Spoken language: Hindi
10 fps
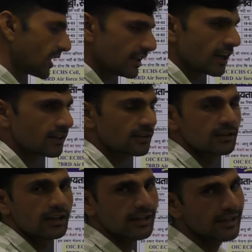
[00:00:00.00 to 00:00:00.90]
नहीं लग,
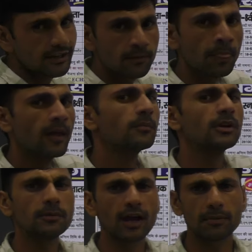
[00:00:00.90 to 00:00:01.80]
लगेगी
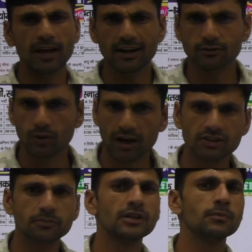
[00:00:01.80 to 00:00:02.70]
फिर भी आप डाक द्वारा
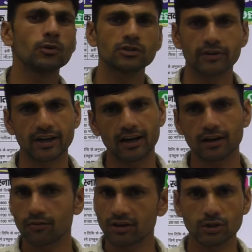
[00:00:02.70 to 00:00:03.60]
स्पीड पोस्ट वगैरह
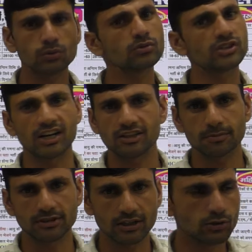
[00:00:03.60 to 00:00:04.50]
करवाते हो तो चालीस
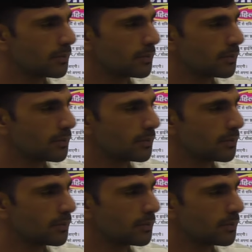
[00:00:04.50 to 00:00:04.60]
पचास